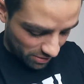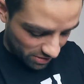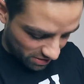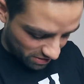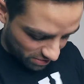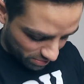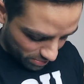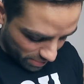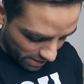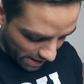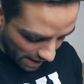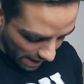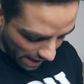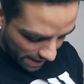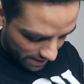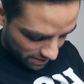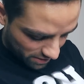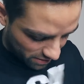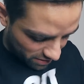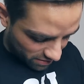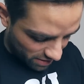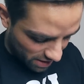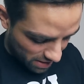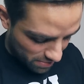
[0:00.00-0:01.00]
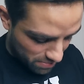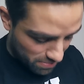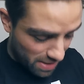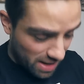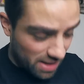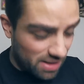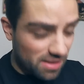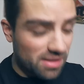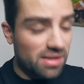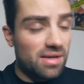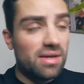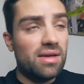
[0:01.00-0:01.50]
dass ich jetzt ein paar eigene Sachen
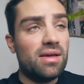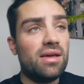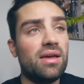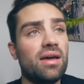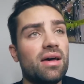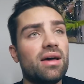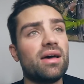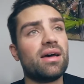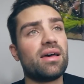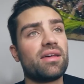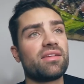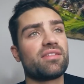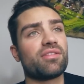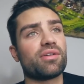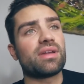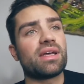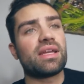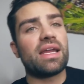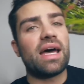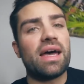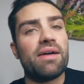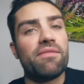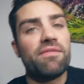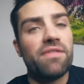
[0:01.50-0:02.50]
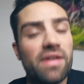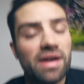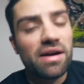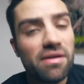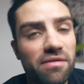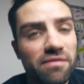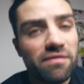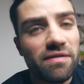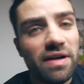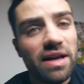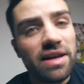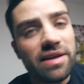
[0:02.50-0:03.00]
mache, äh, sondern einfach,
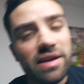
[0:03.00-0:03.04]
weil